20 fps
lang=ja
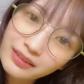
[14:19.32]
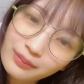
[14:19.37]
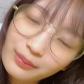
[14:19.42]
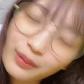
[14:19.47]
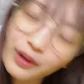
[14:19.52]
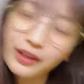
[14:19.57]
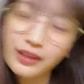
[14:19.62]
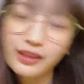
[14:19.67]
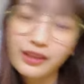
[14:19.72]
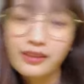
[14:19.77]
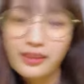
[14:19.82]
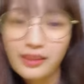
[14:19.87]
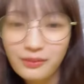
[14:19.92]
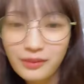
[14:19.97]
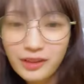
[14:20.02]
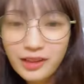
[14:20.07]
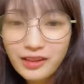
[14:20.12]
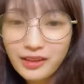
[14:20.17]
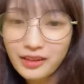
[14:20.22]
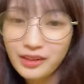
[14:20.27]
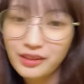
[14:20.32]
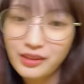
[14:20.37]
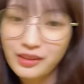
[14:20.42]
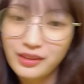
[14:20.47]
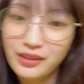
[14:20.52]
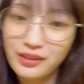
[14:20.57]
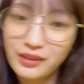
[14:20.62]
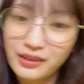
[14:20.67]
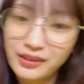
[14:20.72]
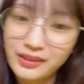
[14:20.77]
まあ伊達
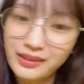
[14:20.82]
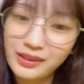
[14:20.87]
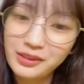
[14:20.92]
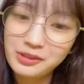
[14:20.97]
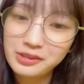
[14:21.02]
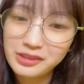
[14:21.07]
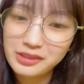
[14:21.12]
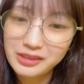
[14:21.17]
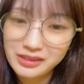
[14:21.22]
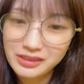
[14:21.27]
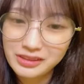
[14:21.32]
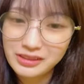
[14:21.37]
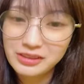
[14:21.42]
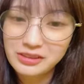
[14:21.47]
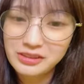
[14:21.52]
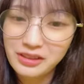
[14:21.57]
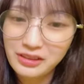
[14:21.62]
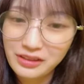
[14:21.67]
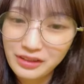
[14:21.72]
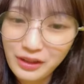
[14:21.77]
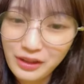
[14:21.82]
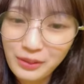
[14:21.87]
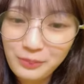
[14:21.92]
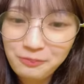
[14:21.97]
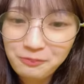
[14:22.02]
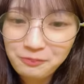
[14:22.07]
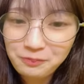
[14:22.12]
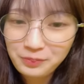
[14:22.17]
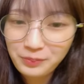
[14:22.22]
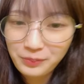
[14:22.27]
メガネっていうやつですかね
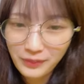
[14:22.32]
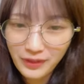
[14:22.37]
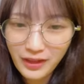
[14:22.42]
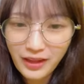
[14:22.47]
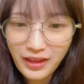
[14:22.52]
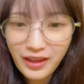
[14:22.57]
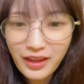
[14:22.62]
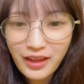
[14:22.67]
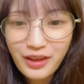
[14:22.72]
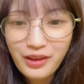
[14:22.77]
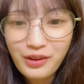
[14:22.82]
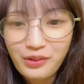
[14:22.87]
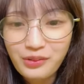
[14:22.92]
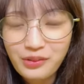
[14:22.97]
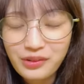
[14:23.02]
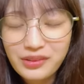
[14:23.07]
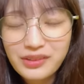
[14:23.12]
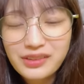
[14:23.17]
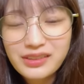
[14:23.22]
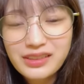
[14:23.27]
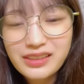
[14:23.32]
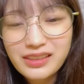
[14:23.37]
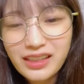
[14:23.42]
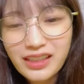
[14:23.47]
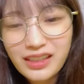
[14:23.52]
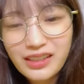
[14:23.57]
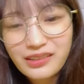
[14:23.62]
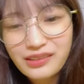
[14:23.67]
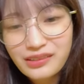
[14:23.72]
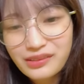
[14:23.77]
この時
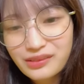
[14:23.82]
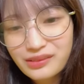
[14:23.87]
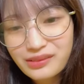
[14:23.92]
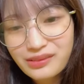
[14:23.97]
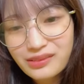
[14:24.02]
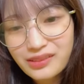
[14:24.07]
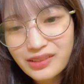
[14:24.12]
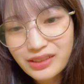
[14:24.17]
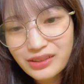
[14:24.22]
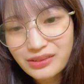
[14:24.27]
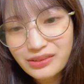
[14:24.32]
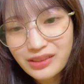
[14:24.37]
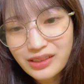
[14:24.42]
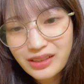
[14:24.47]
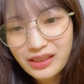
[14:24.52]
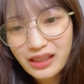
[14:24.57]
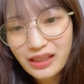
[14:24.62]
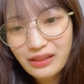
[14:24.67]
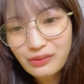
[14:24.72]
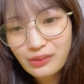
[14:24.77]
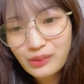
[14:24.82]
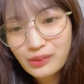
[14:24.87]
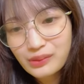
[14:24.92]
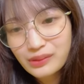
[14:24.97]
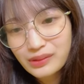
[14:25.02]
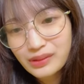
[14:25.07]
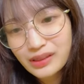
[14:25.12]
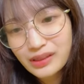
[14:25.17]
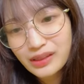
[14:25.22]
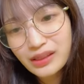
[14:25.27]
間多い時で
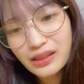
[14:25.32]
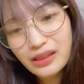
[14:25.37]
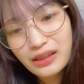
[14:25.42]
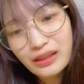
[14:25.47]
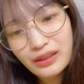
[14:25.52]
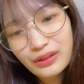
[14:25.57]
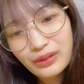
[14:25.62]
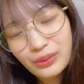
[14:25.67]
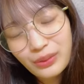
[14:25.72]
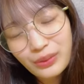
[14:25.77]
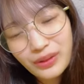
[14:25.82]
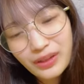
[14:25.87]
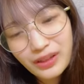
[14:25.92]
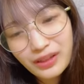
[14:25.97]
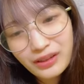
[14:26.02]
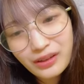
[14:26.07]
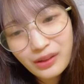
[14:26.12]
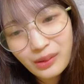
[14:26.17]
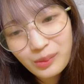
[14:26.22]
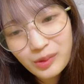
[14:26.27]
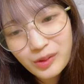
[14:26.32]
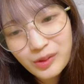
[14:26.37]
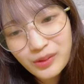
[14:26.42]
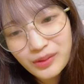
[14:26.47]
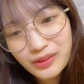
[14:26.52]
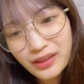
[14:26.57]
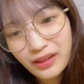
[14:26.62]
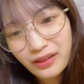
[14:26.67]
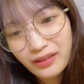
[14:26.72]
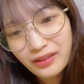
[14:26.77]
えー、そんなにかぶる
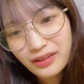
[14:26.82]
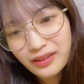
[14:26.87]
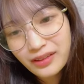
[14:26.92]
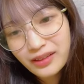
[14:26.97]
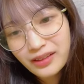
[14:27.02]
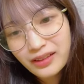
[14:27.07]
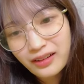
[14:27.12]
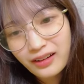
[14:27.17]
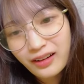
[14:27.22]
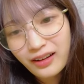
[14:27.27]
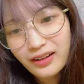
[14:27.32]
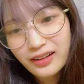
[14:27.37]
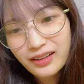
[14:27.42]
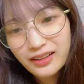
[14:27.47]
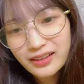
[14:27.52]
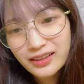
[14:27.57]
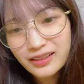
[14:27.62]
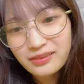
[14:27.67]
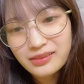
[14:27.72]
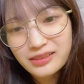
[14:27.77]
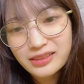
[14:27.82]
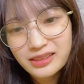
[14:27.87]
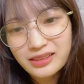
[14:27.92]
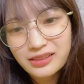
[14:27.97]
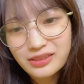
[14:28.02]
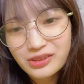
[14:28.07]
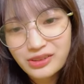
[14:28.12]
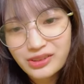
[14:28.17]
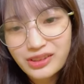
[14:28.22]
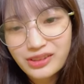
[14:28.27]
んだあでもちゃ
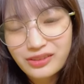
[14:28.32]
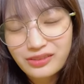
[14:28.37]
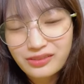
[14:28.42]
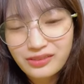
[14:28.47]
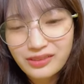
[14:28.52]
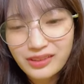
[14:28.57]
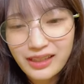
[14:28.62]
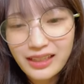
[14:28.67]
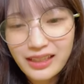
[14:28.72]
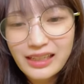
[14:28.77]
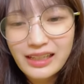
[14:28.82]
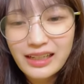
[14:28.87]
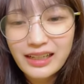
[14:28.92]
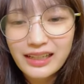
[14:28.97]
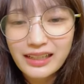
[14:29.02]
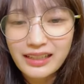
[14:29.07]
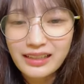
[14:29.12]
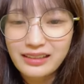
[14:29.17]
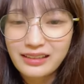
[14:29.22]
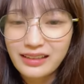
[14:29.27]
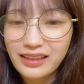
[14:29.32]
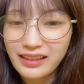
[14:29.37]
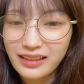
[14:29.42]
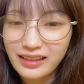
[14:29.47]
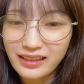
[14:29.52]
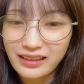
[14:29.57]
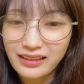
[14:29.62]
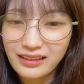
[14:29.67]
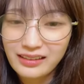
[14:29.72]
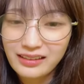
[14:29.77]
んとリオン偉い
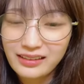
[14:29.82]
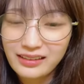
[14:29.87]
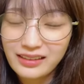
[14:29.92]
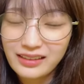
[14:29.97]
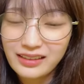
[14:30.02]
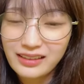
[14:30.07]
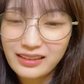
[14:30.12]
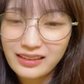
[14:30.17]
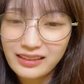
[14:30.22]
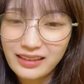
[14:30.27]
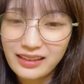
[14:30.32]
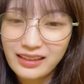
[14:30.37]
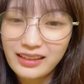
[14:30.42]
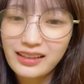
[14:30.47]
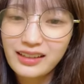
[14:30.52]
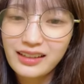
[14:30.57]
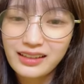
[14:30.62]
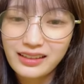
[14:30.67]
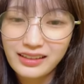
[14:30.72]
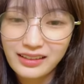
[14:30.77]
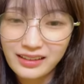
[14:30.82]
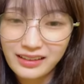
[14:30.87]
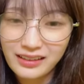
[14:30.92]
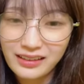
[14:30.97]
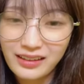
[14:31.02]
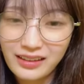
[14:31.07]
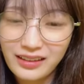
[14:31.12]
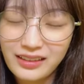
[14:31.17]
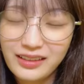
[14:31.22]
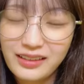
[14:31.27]
ね偉い
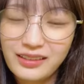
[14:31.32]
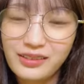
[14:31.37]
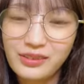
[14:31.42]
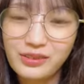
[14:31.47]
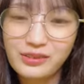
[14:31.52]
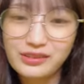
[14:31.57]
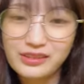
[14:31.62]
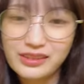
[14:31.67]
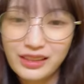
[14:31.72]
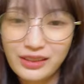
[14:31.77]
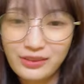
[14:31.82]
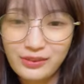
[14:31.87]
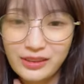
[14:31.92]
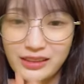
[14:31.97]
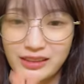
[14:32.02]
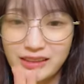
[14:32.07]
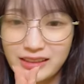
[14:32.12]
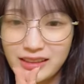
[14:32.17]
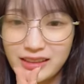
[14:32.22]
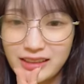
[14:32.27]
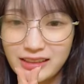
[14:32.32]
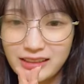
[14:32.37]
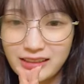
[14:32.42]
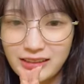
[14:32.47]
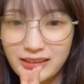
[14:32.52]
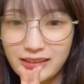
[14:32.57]
ありがとうございます